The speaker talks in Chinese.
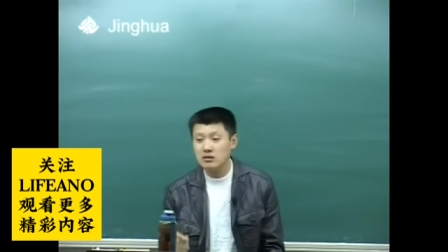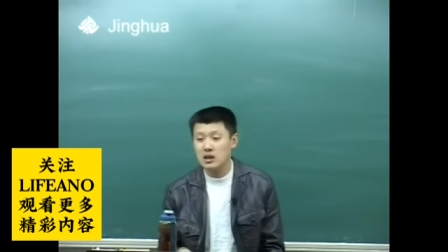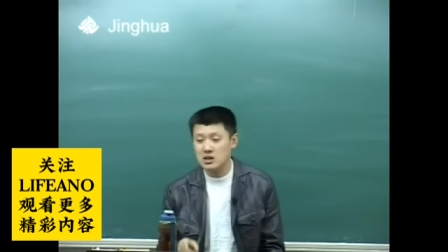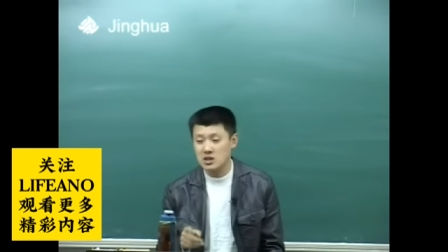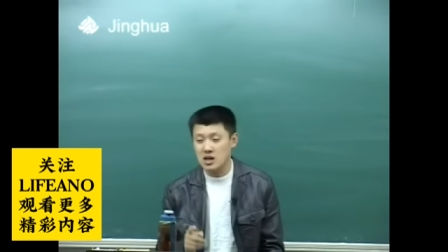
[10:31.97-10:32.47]

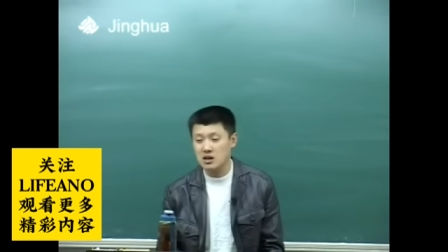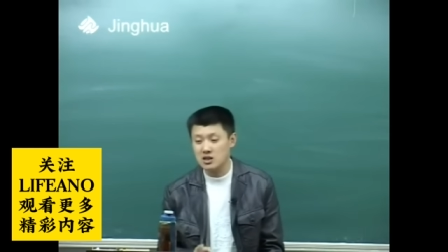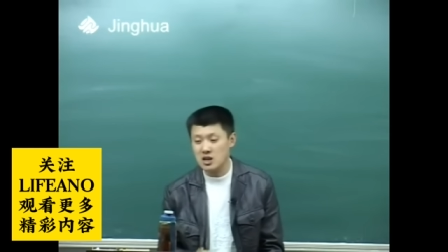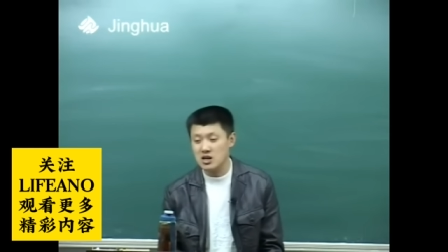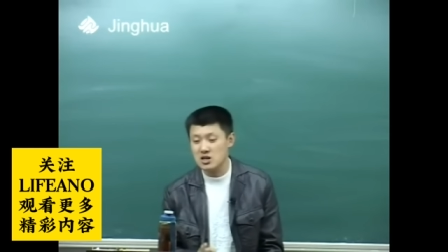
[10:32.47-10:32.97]
那城
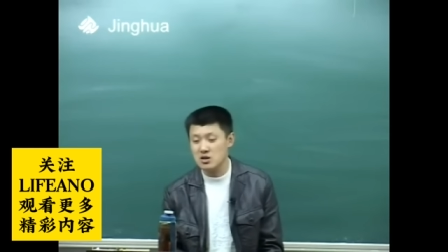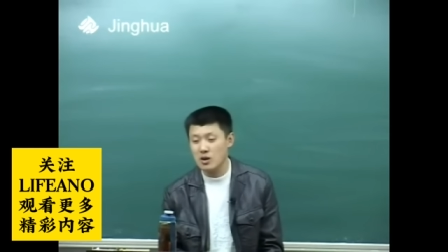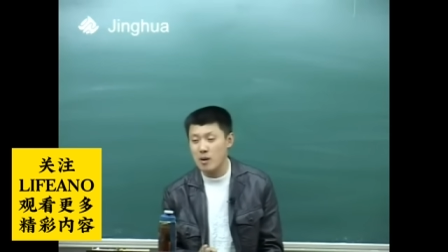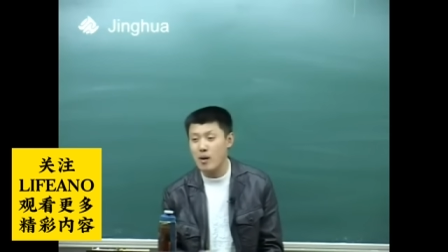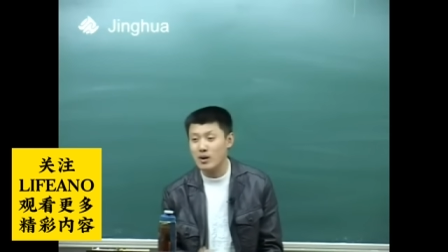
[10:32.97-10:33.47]
城市
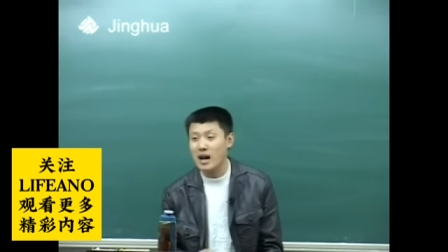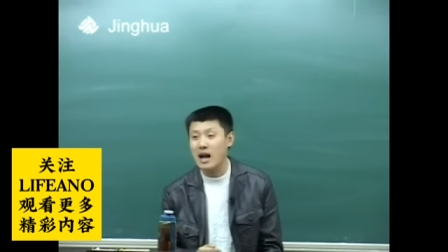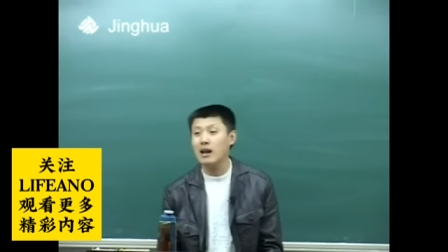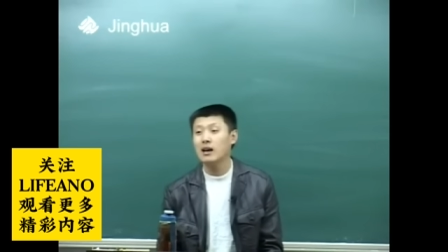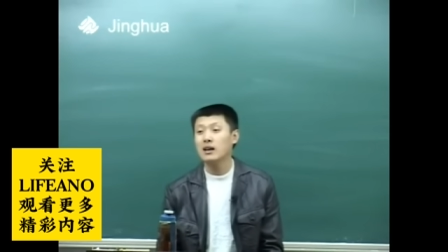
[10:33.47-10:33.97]
就该爆
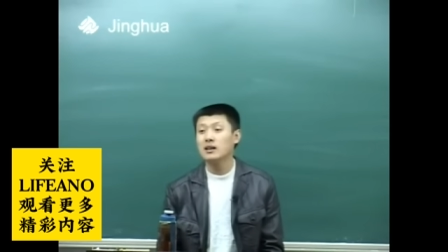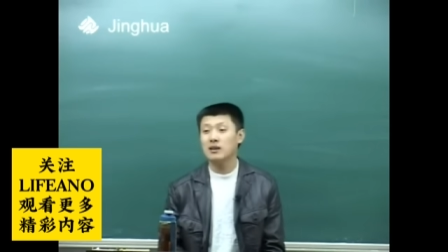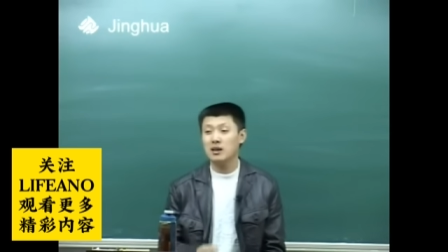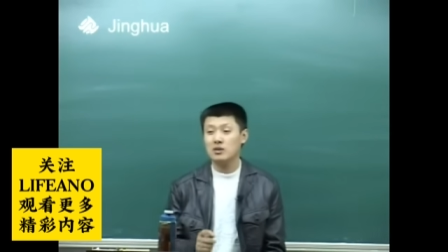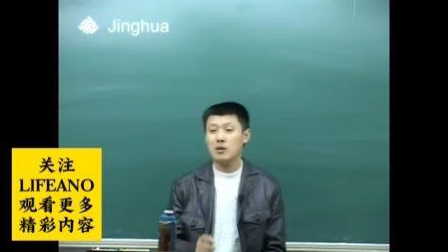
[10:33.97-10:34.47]
炸
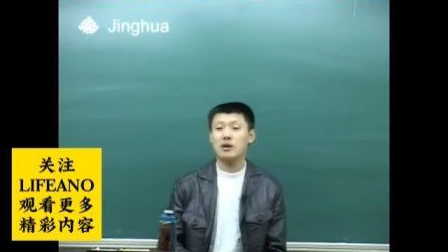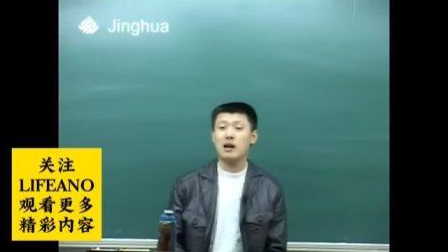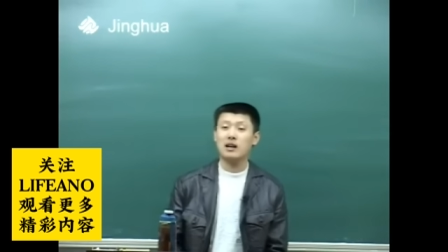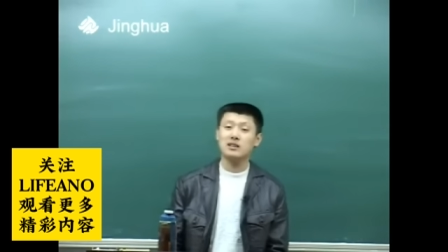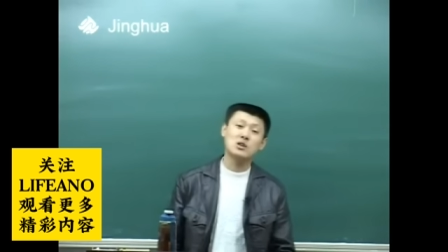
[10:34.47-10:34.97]
了啊！该爆
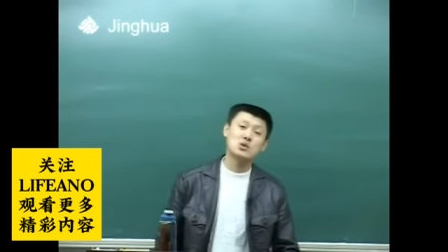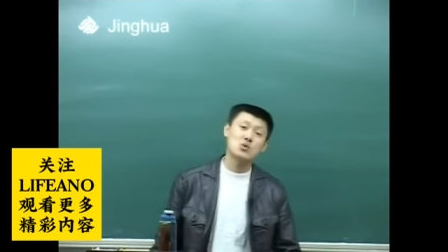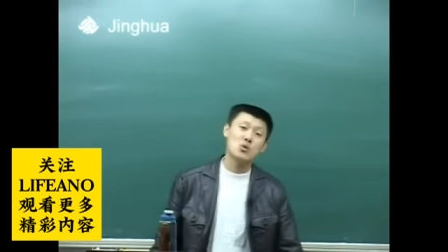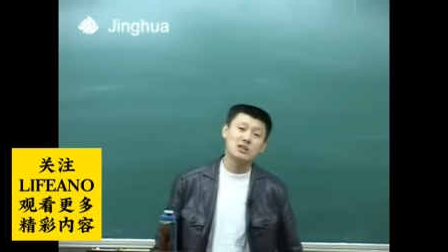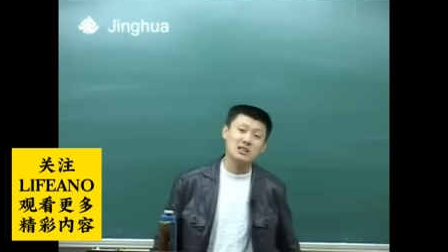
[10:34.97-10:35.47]
炸！咱
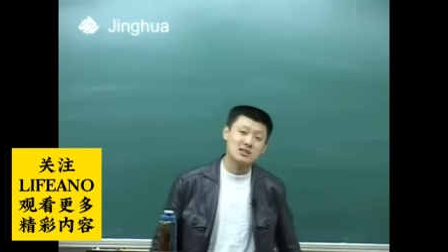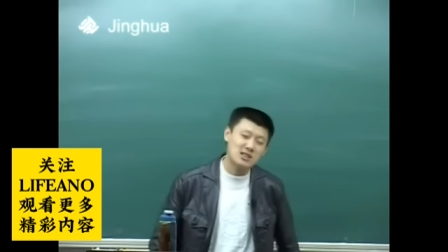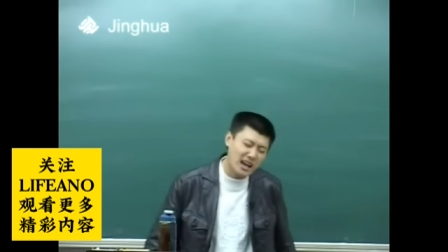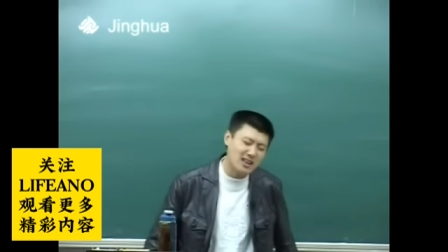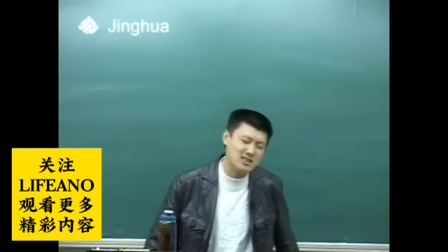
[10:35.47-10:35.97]
中国你
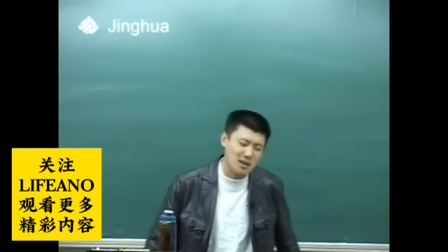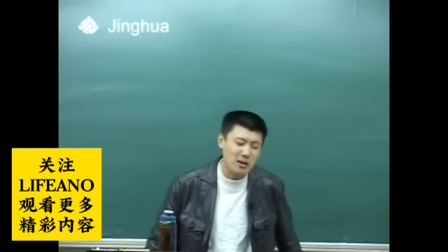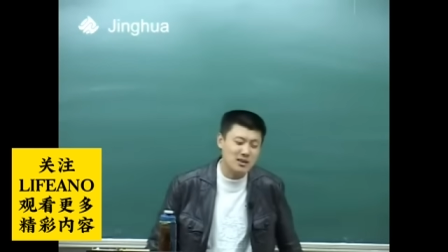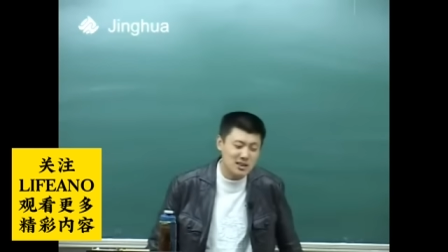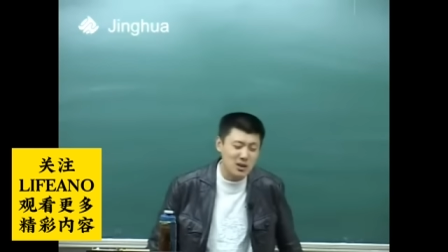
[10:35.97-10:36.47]
再怎
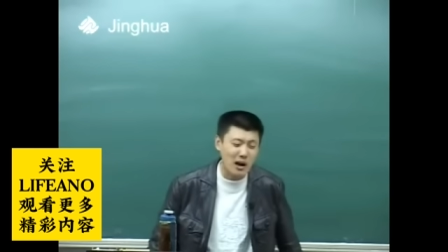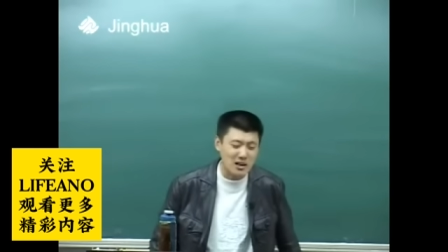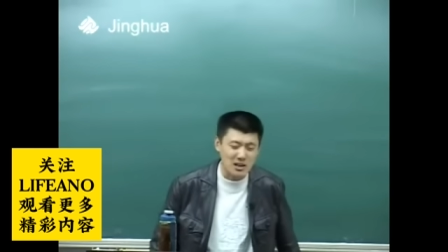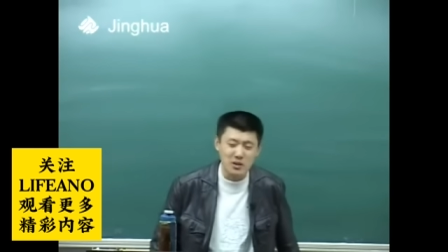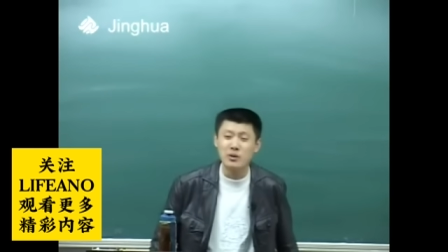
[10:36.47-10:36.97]
么计
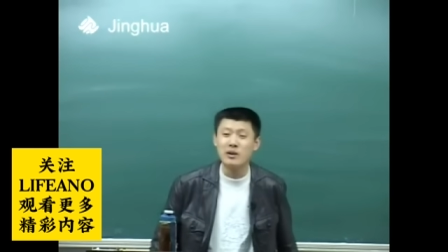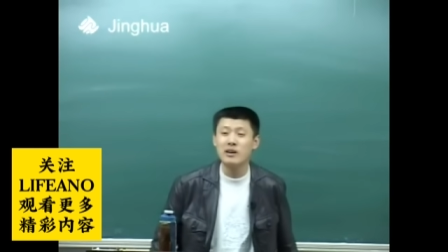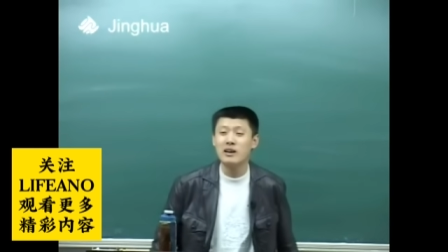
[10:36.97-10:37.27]
划生育？